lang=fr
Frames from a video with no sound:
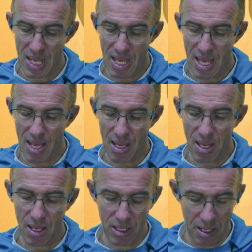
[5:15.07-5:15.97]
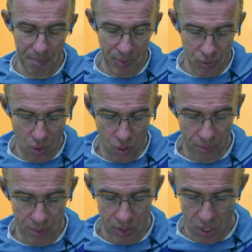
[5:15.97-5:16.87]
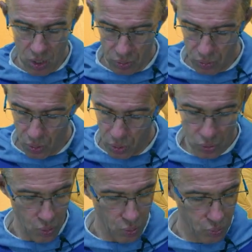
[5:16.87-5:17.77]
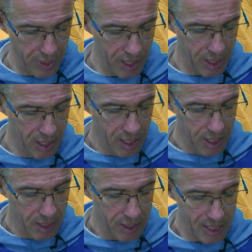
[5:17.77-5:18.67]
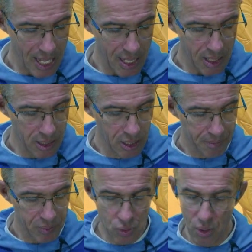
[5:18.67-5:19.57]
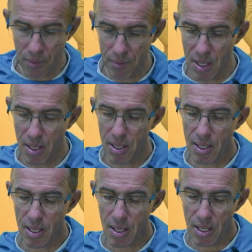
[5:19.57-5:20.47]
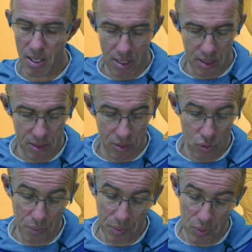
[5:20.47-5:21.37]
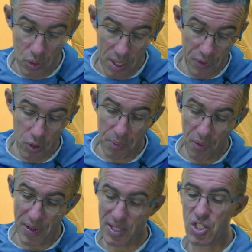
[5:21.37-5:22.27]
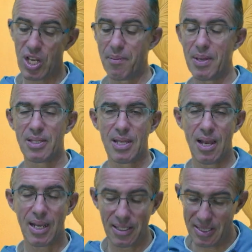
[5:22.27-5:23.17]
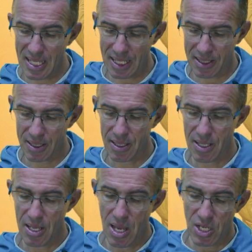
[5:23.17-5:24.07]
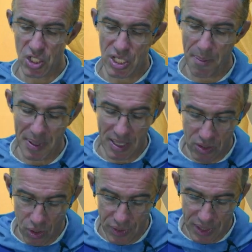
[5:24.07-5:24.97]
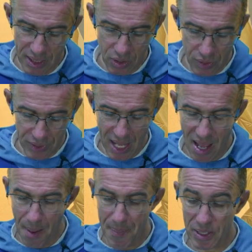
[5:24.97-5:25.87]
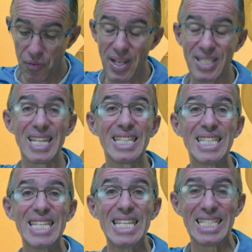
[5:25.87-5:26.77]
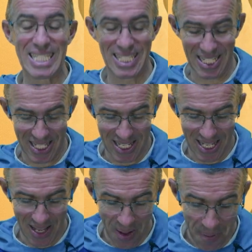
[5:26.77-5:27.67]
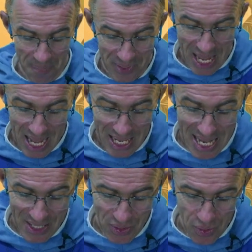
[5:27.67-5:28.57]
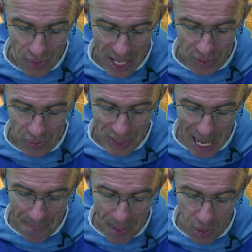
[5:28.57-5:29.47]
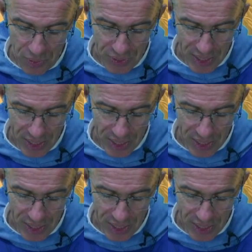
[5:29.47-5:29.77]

Et le psaume d'aujourd'hui, c'est le psaume euh, du livre du prophète Jérémie. C'est un cantique chapitre 31, à partir du verset 10. Nation, écoutez la parole du